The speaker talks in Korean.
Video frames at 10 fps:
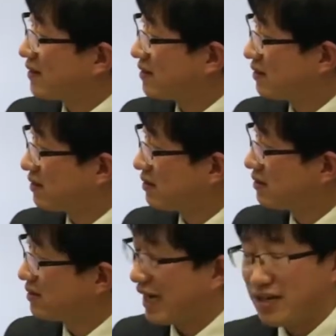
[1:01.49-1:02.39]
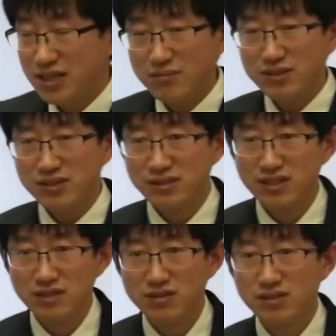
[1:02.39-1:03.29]
그 IMCC는
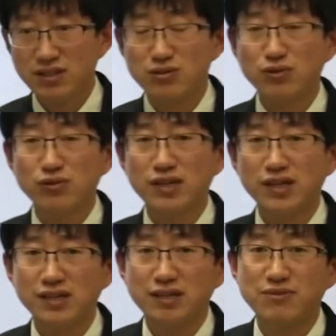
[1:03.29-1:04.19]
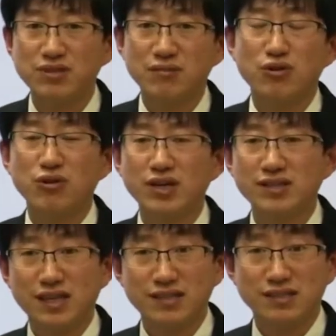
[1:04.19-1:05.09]
기, 존의 MCC와 뭐가
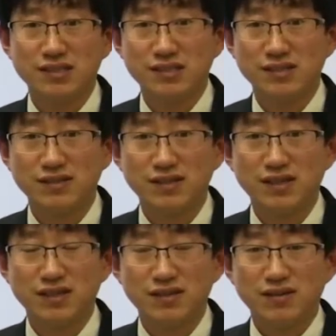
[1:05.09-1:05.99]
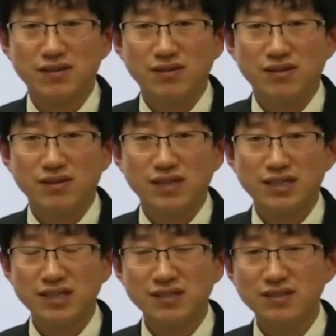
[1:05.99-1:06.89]
다른지
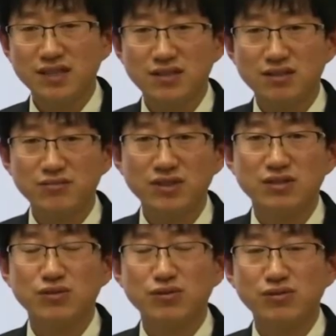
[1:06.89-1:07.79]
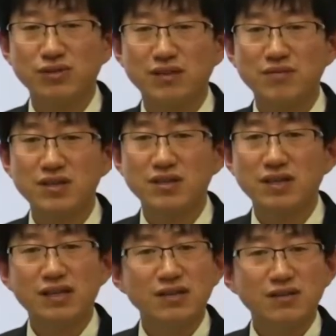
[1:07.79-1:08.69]
가장 큰 차이점은 기존 대비
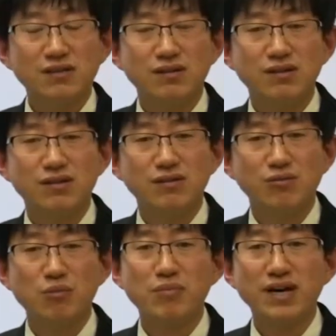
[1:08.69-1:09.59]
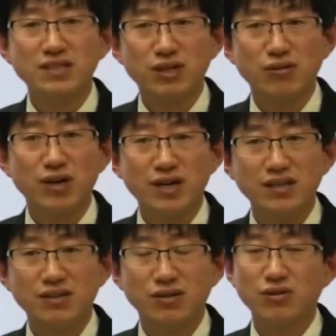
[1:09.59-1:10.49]
어, 원방 제어와
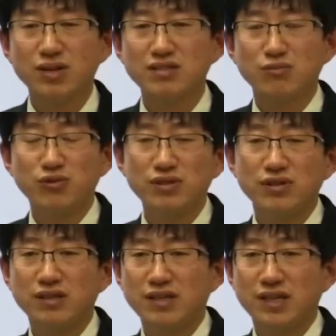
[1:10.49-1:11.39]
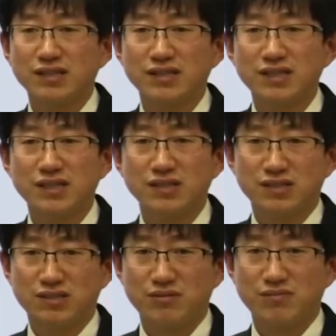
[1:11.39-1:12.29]
여러 가지 모니터링이
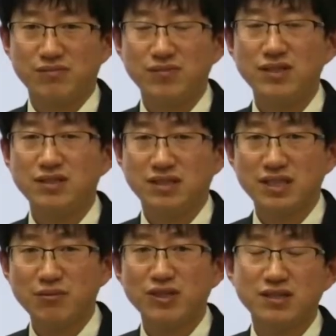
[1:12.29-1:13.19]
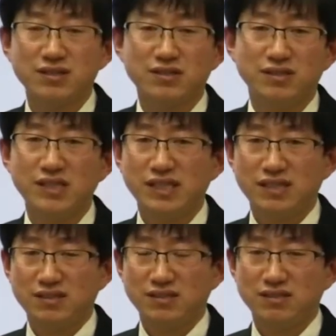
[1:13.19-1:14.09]
가능하다는 점이 이제 차별화된
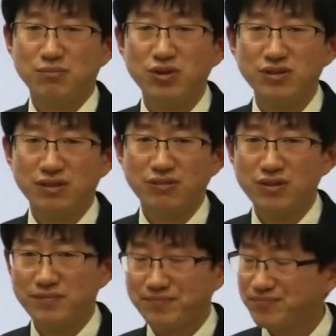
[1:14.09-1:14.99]
그 포인트이고요.